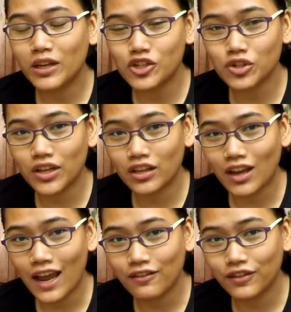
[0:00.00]
make sure that
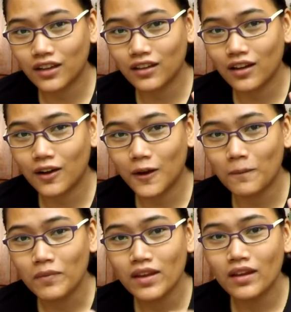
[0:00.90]
you have it
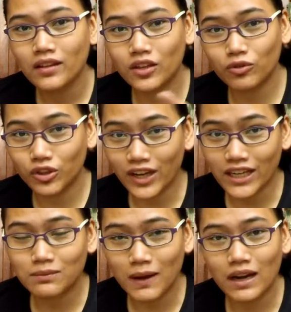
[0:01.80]
uh,
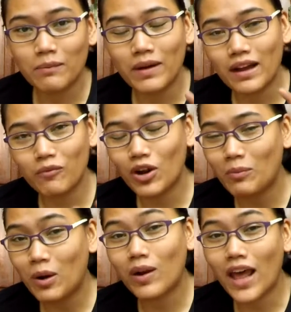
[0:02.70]
deodorized para ma
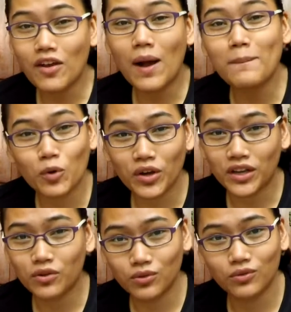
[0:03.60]
mawala yung amoy
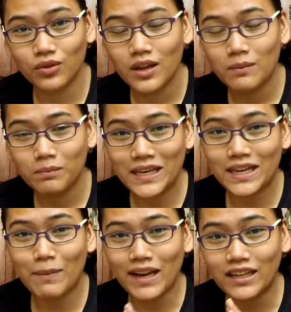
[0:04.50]
nung pee
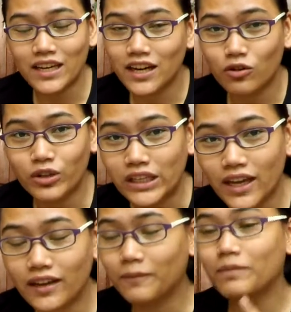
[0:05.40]
niya, para hindi niya na
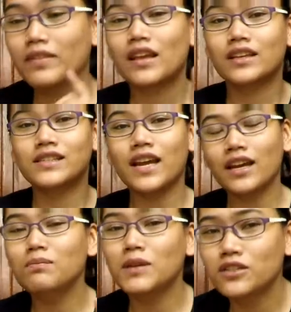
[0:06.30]
ulitin.
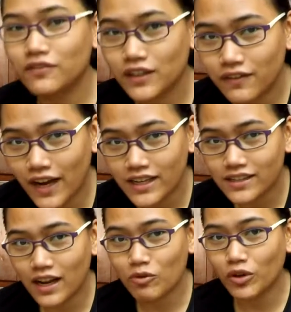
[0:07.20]
Second piece of
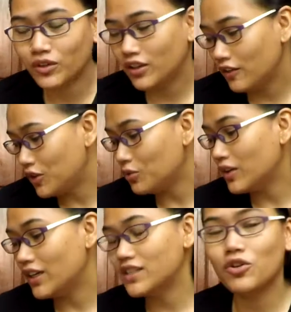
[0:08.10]
advice that I'm going to give you
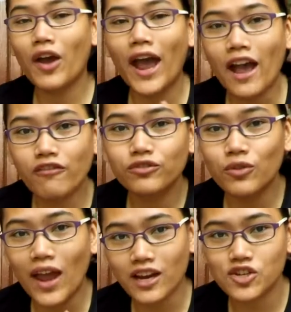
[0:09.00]
is you have
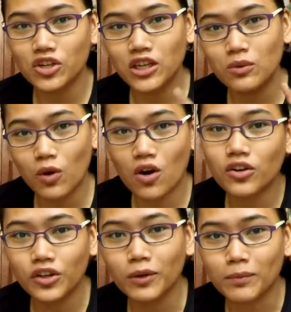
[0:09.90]
to actually
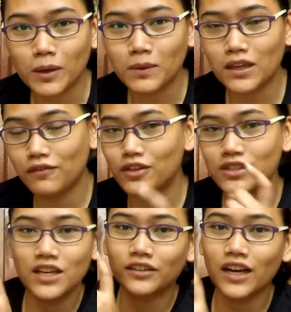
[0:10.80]
walk your puppy. If you
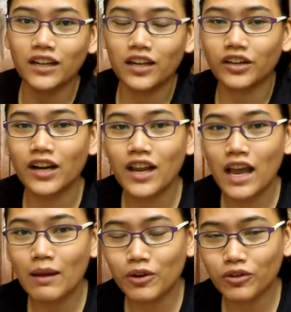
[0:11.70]
see right here,
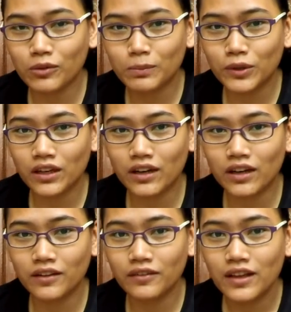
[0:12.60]
I'm going to put
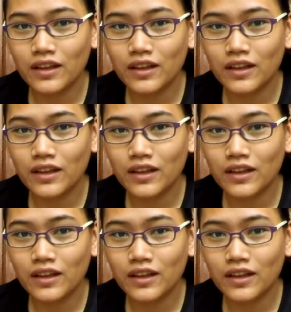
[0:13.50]
a